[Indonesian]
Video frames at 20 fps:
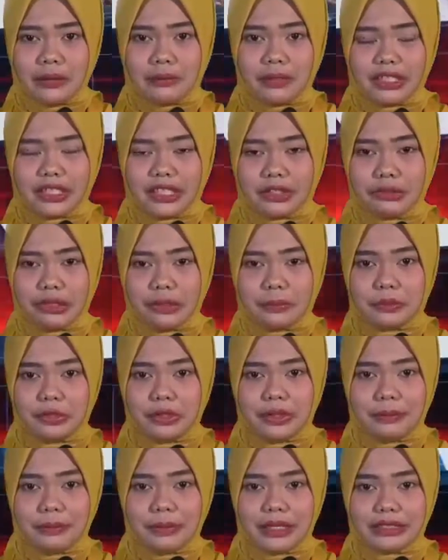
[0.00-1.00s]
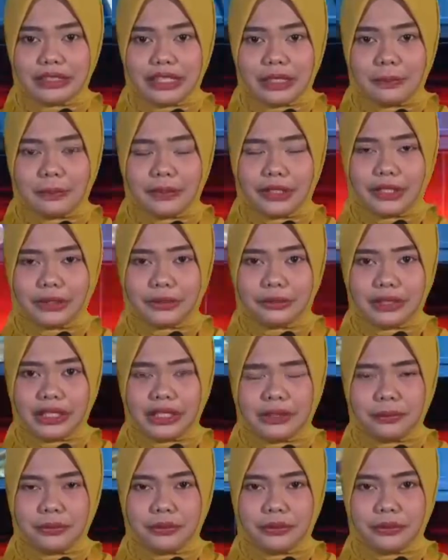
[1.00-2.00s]
pada 24 April
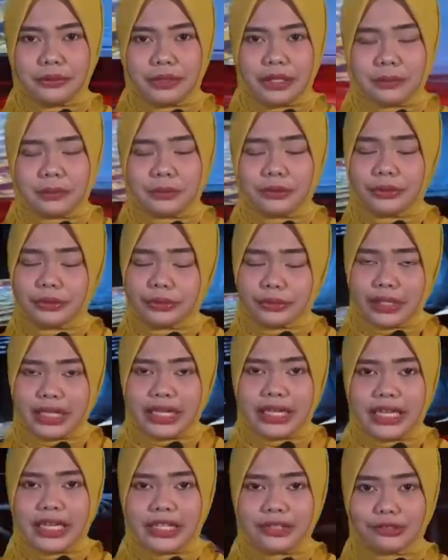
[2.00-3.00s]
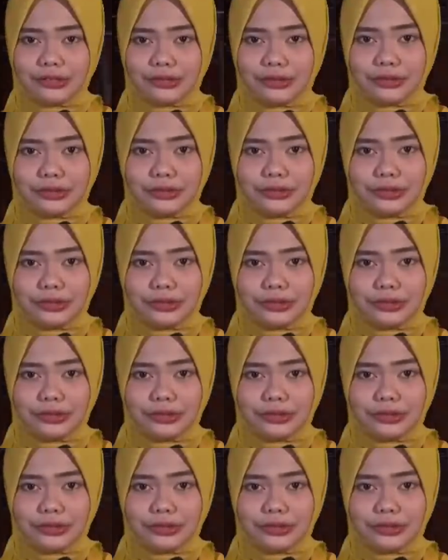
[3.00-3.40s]
2022 lalu.